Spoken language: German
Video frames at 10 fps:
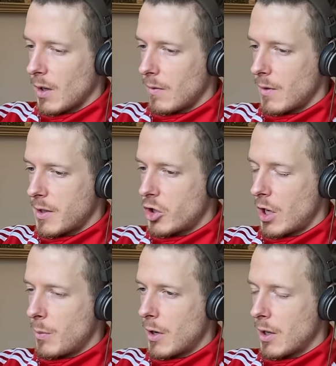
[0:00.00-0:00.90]
was ich
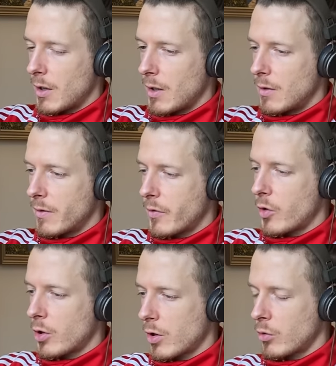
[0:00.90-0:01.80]
immer in den
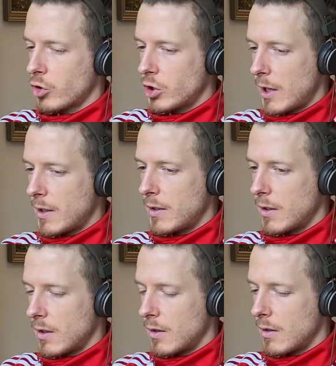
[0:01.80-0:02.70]
Vordergrund
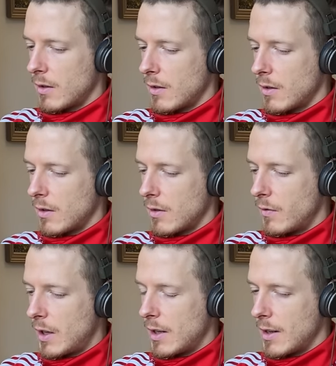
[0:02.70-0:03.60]
stellen
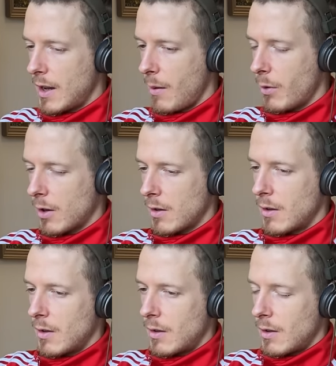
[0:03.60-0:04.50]
will, aber
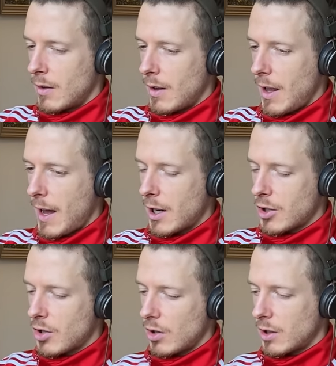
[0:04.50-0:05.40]

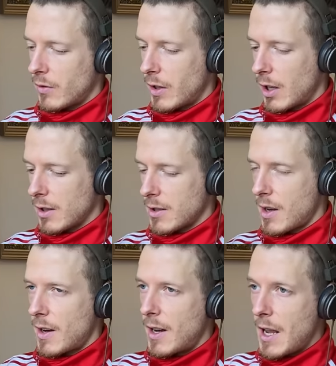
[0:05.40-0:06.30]
eigentlich sollten wir das
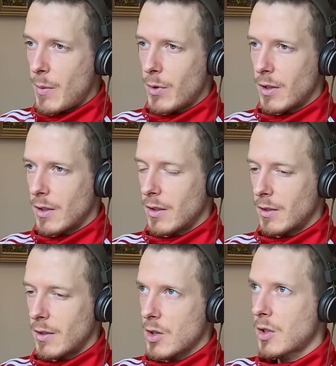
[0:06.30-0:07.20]
Leben,
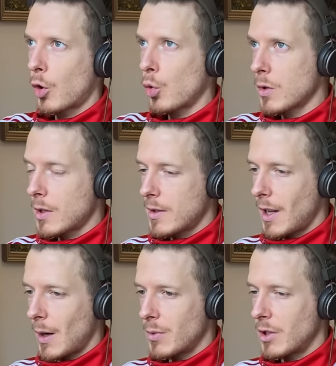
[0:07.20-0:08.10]
das große
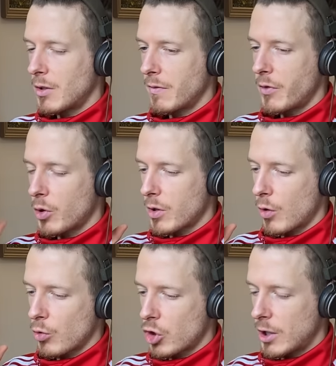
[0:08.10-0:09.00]
Selbst in den
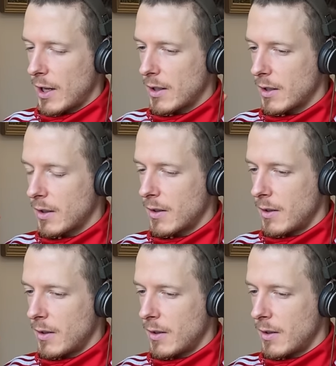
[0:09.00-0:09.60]
Vordergrund stellen.